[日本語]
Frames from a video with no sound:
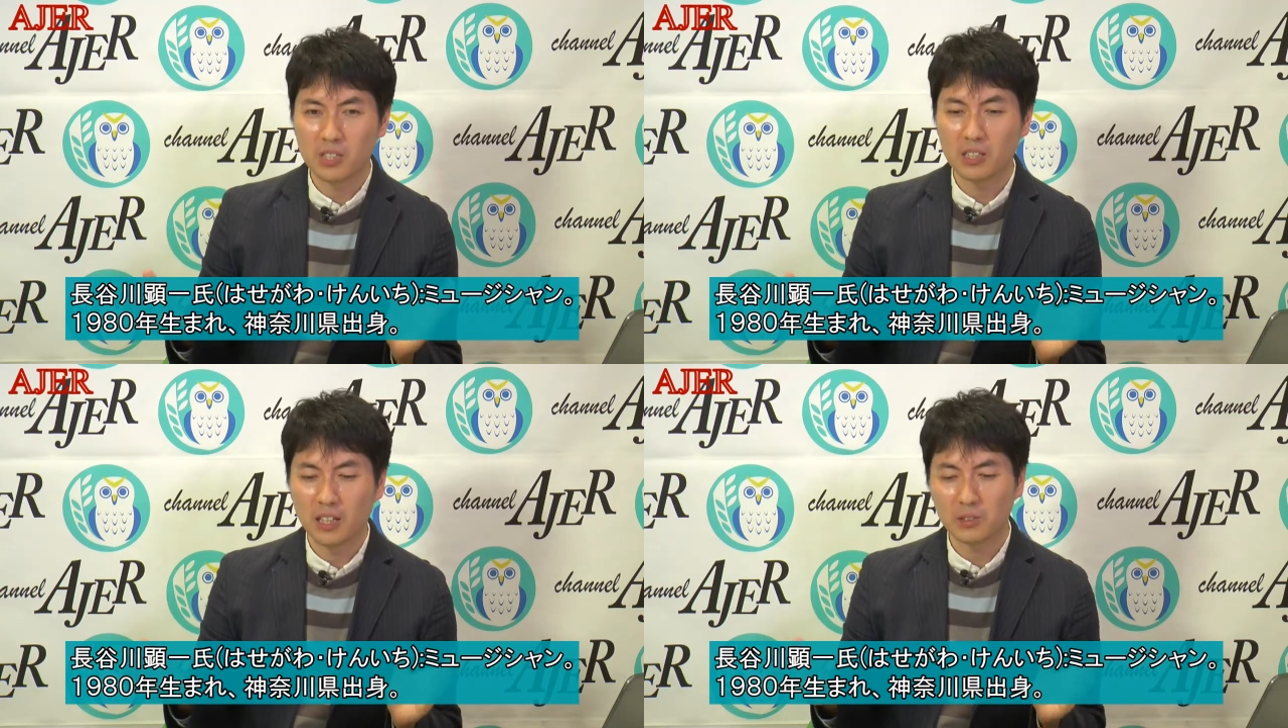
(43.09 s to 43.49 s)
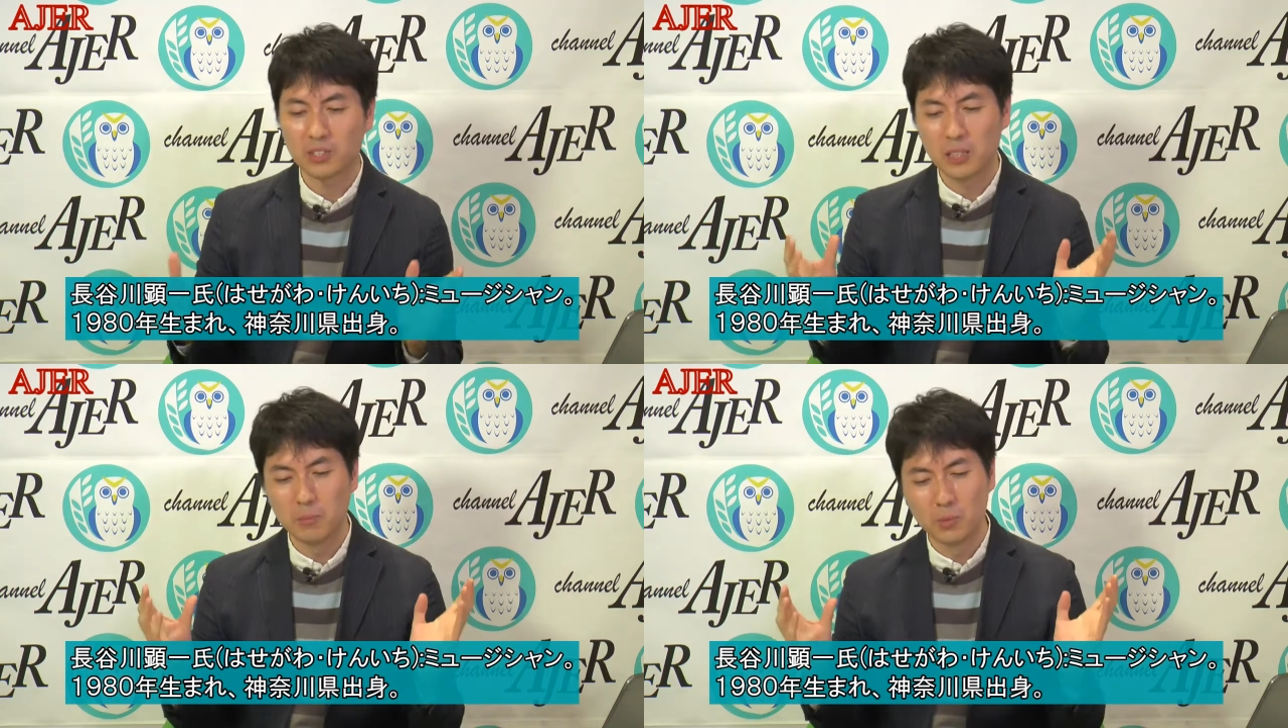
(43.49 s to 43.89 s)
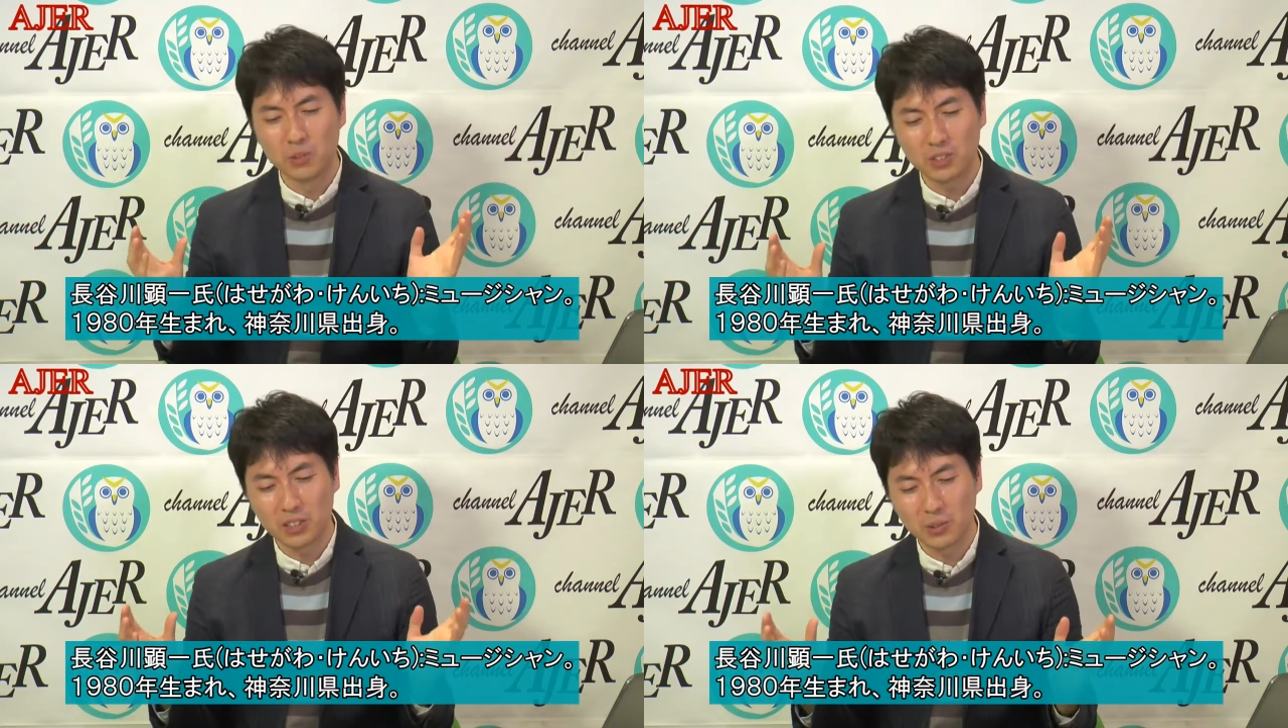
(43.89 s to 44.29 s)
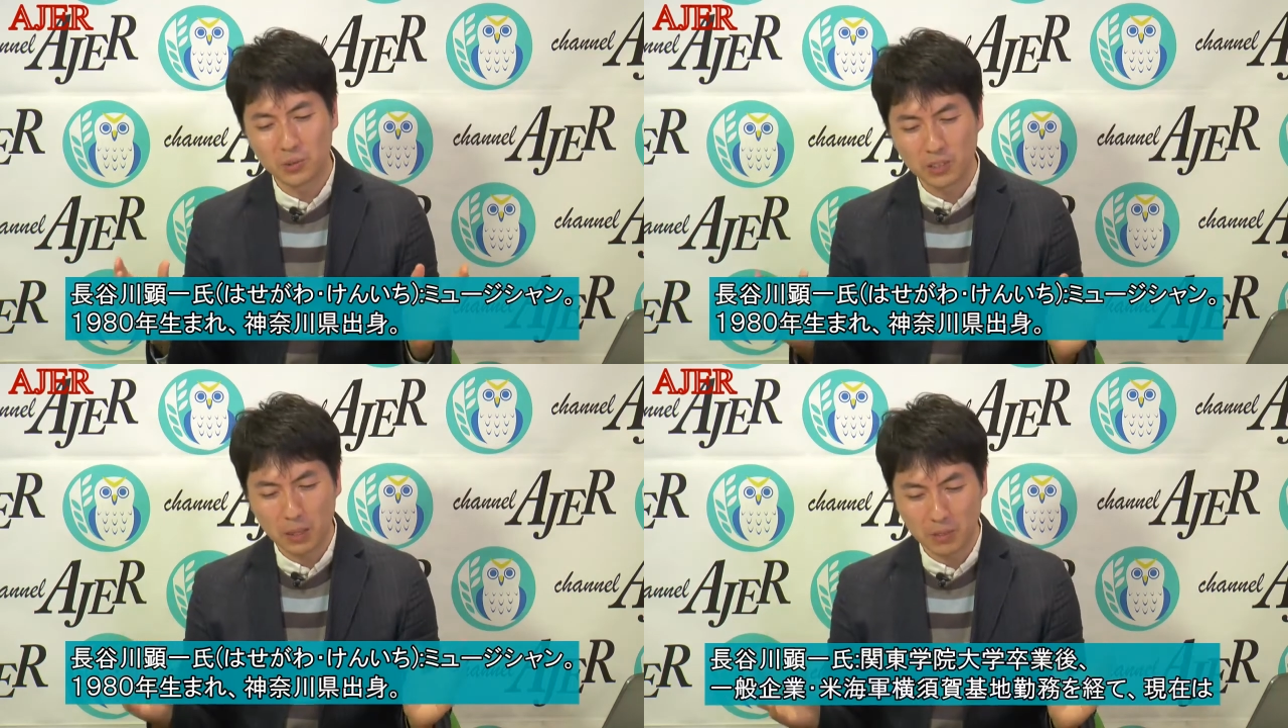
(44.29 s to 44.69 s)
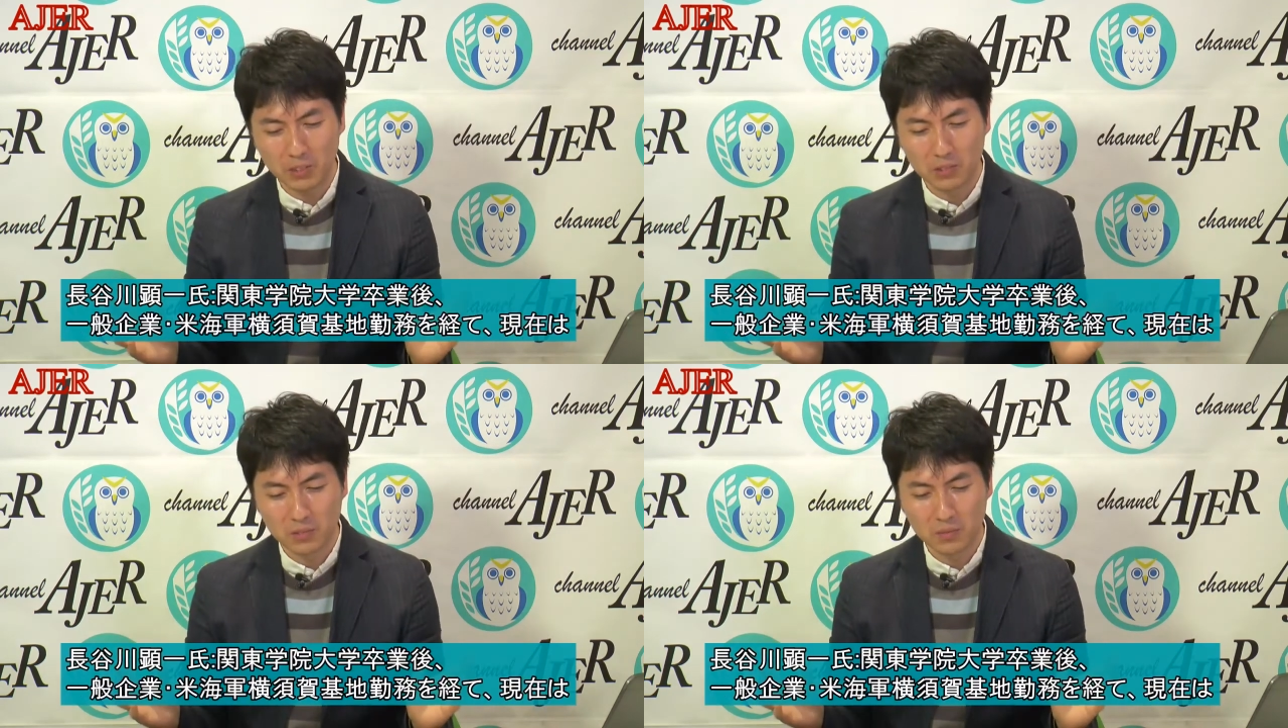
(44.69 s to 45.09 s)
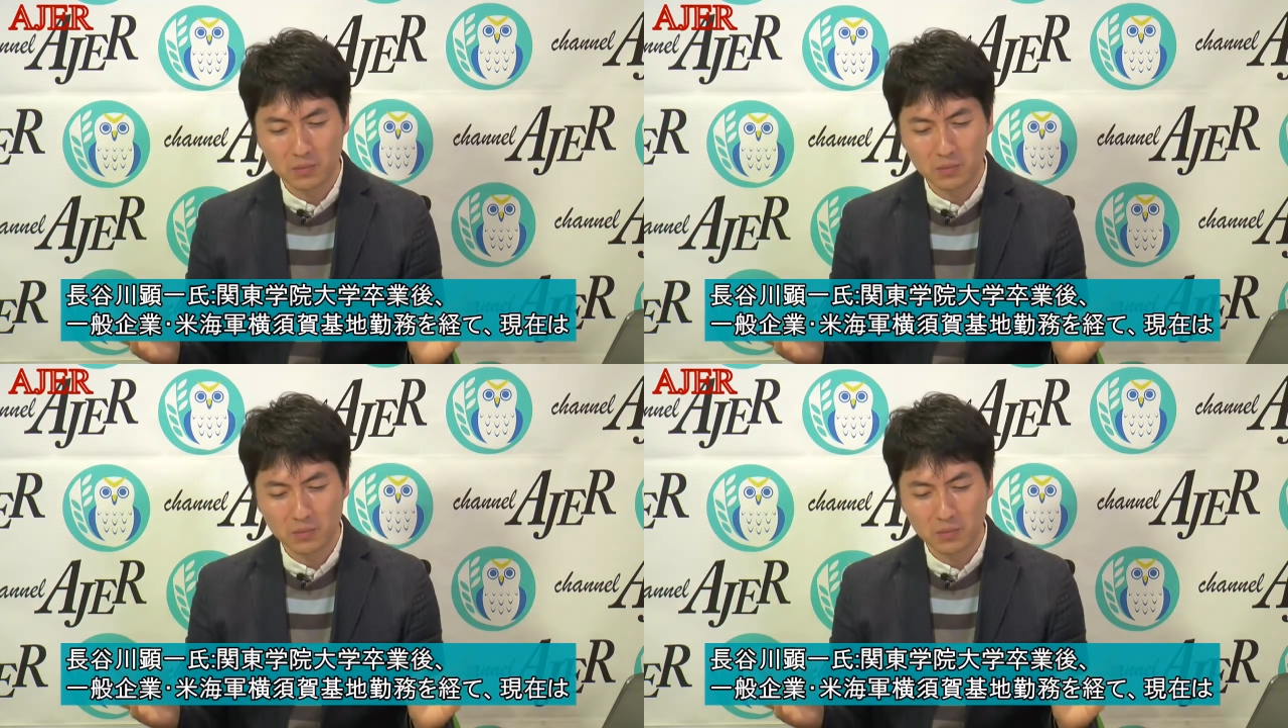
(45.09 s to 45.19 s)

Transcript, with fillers: し、あと専門性を深める。